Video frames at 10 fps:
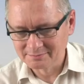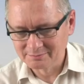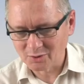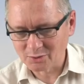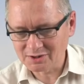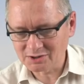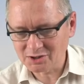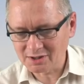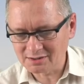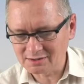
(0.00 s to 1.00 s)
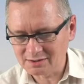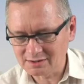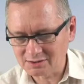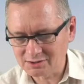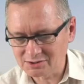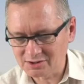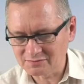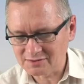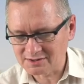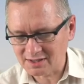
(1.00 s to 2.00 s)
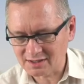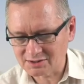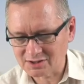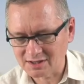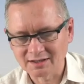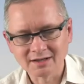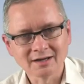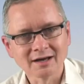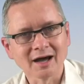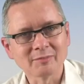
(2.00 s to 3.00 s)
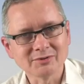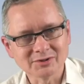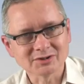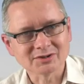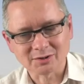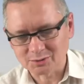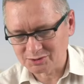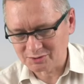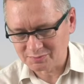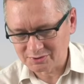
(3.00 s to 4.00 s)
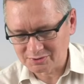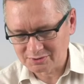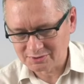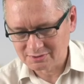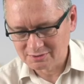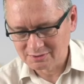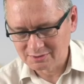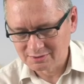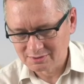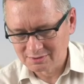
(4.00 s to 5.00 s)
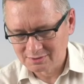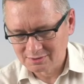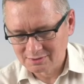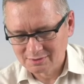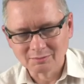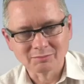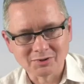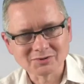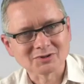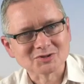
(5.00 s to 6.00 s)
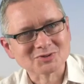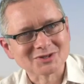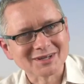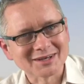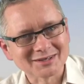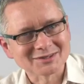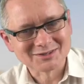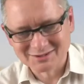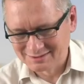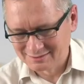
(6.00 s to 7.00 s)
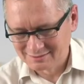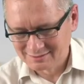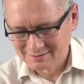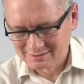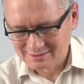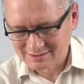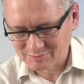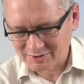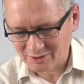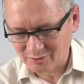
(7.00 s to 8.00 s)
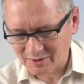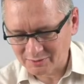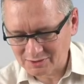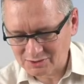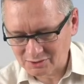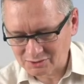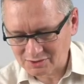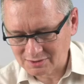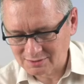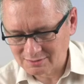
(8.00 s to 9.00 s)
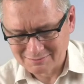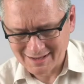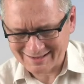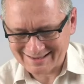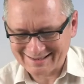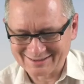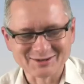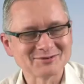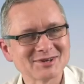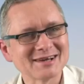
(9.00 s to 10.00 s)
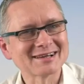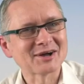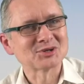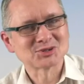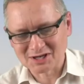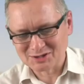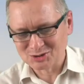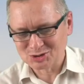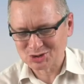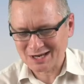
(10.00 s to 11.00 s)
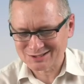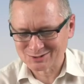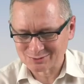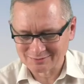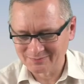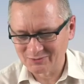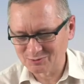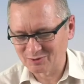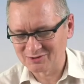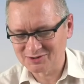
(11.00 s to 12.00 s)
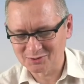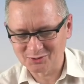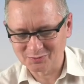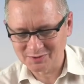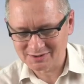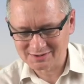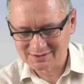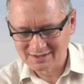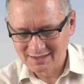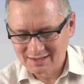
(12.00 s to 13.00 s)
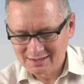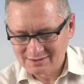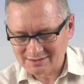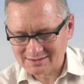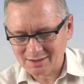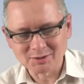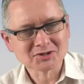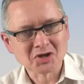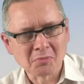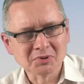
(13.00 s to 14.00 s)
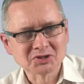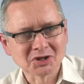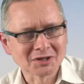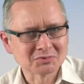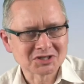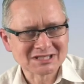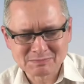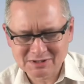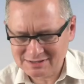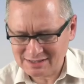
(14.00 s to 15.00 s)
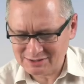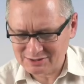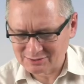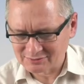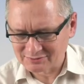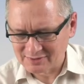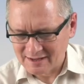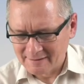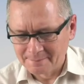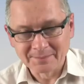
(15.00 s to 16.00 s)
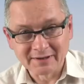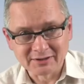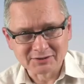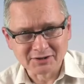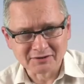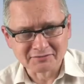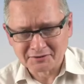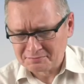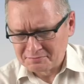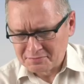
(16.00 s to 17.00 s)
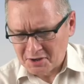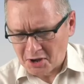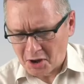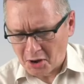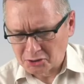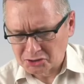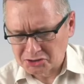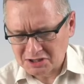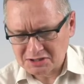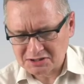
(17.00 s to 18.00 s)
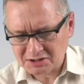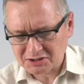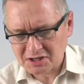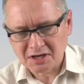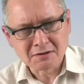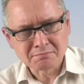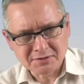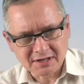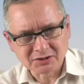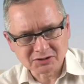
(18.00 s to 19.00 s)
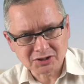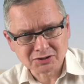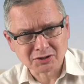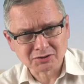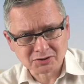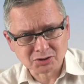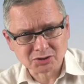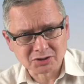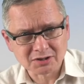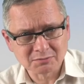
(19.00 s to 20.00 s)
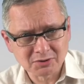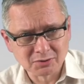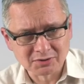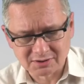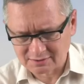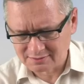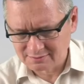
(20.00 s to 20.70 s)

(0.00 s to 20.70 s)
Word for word: Połknięcie jednej na tydzień wystarcza, aby nie chciało się pić. Po co to sprzedajesz? spytał mały książę. A to wielka oszczędność czasu, odpowiedział kupiec. Zostało to obliczone przez specjalistów. Tygodniowo oszczędza się 53 minuty.